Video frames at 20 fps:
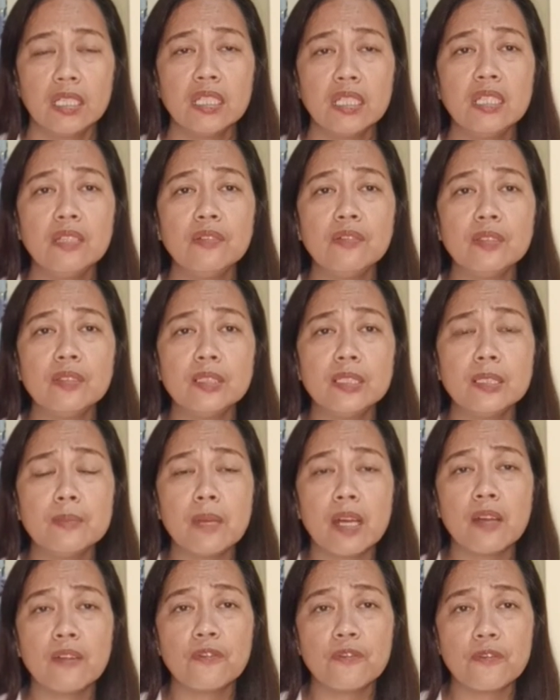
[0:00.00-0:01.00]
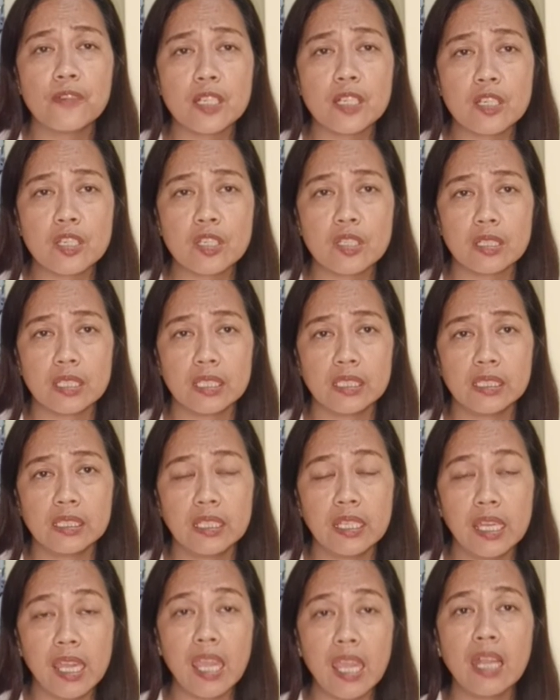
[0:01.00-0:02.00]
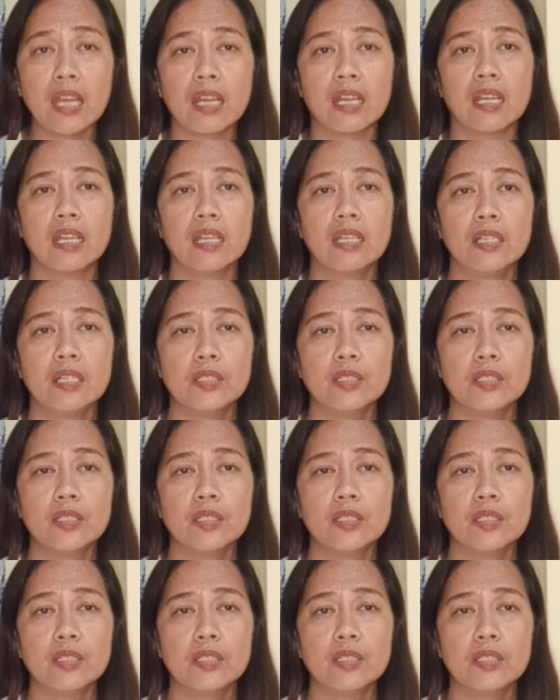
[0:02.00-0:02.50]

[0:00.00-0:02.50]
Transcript: giving them affection and care.